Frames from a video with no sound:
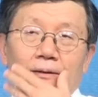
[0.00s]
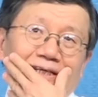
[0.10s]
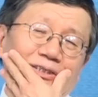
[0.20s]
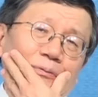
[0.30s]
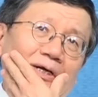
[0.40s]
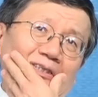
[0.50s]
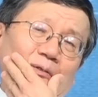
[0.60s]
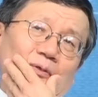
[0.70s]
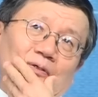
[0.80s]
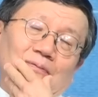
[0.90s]
다시
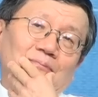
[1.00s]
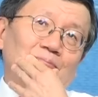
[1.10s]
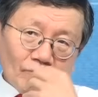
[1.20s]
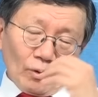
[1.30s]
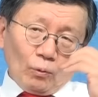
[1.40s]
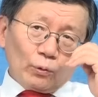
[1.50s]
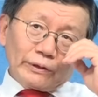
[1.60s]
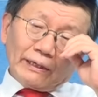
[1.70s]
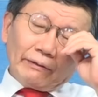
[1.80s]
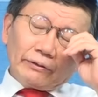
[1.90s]
말하자면
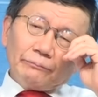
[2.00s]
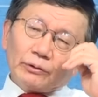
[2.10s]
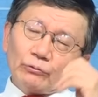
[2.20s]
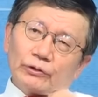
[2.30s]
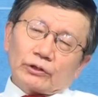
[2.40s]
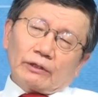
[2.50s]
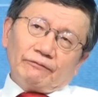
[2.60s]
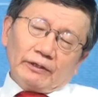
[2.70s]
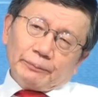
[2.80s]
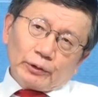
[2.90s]
오키나와에 있는 미군 기지가
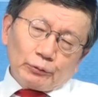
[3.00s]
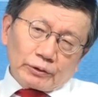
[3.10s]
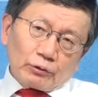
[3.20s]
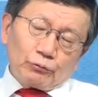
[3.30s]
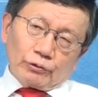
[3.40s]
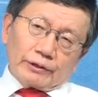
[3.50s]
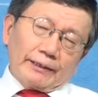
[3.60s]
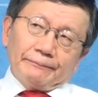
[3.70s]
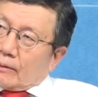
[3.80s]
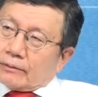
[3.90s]
필리핀을 위해서
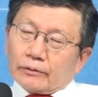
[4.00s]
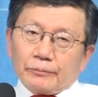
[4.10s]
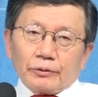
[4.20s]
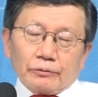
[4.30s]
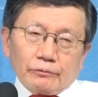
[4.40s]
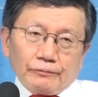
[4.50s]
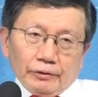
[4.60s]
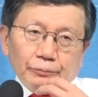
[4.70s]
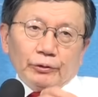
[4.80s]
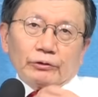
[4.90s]
뛰었다. 그러면
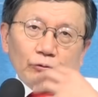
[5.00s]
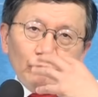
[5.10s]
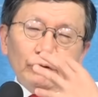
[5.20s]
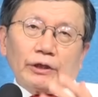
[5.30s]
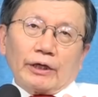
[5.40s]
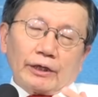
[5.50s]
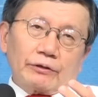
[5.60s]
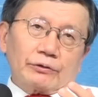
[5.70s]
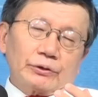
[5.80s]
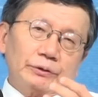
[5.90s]
필리핀 에서 뛴다라는
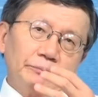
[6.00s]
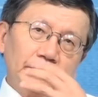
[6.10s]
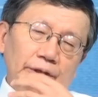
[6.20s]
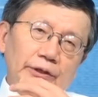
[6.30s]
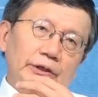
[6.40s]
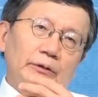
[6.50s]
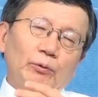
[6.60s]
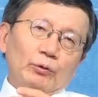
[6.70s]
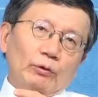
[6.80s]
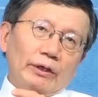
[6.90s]
것을 미리
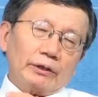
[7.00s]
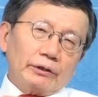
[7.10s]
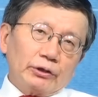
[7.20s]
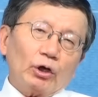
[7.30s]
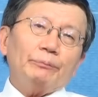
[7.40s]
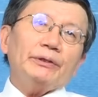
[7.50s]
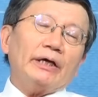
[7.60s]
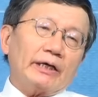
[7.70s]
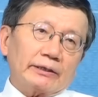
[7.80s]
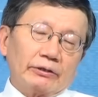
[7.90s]
일본과
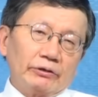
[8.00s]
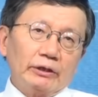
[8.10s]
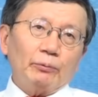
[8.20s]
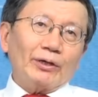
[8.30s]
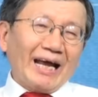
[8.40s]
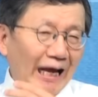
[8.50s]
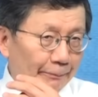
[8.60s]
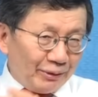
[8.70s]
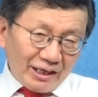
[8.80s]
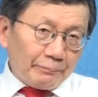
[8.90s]
협의해야 돼요. 일본의
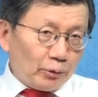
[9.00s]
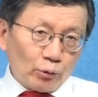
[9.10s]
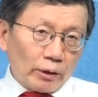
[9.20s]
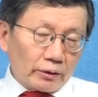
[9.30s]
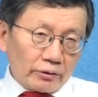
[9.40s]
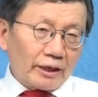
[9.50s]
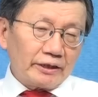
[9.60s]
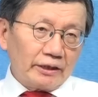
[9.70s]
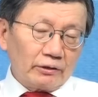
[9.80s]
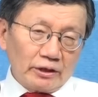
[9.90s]
합의가 필요한 건
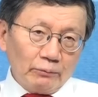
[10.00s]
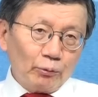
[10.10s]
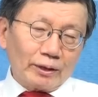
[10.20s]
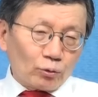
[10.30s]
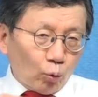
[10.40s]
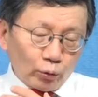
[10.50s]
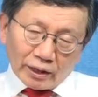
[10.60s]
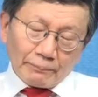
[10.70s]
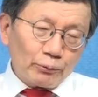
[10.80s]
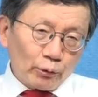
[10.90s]
아니에요. 일본의
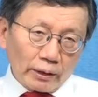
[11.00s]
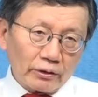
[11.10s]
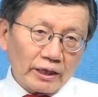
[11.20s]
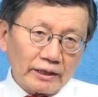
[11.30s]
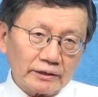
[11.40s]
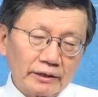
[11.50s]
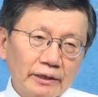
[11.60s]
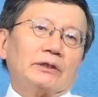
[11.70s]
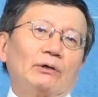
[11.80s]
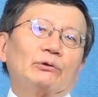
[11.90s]
동의가 필요한 건
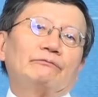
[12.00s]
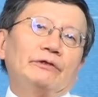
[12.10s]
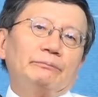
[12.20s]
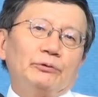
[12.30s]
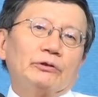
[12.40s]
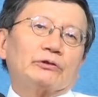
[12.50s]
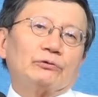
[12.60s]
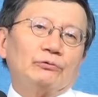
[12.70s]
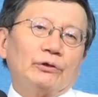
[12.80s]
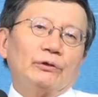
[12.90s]
아닌데 야 우리 필리핀 에서
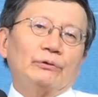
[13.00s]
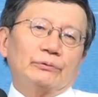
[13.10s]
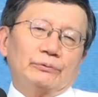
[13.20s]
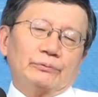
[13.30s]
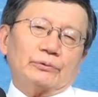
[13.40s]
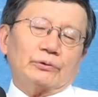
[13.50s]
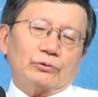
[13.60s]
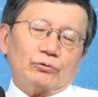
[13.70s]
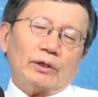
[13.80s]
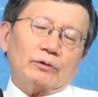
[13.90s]
뛰어 어,
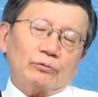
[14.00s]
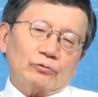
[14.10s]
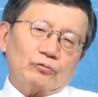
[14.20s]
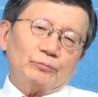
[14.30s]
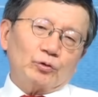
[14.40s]
그런 줄 알고 준비